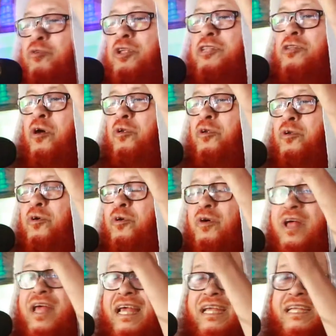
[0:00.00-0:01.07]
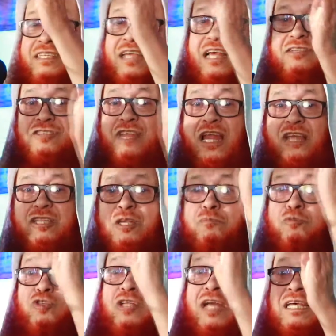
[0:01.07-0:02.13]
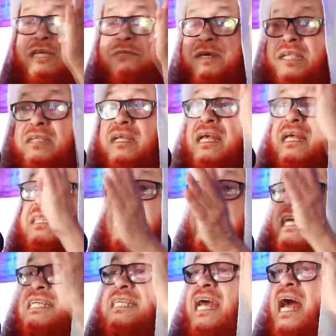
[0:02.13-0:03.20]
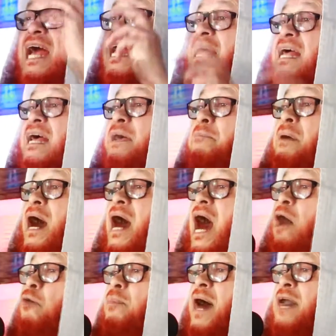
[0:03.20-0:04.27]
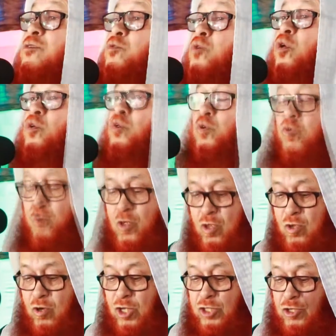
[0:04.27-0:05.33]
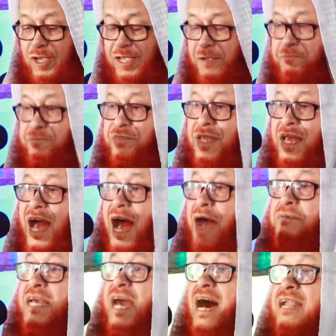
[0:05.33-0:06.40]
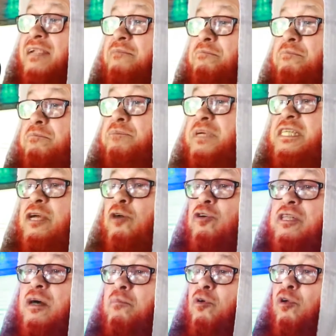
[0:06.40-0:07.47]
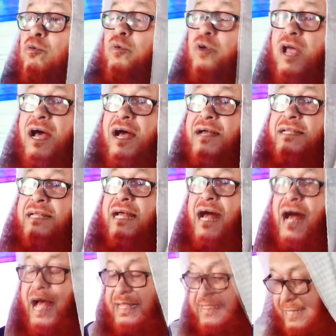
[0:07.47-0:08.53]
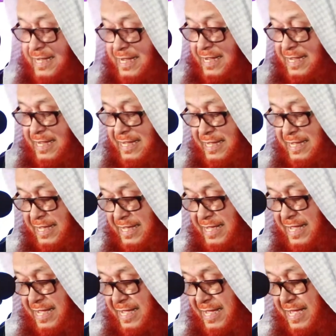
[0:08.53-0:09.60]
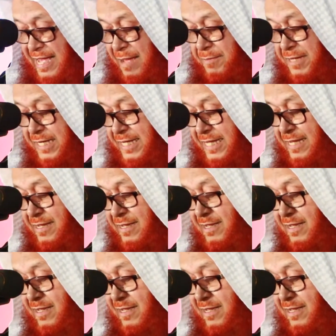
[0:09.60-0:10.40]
তুলে ধরলো সেরাতে মুস্তাকিমের দিকে সে আহ্বান করল অতএব আমি আর বেশি কথা বলবো না আজকে আমাকে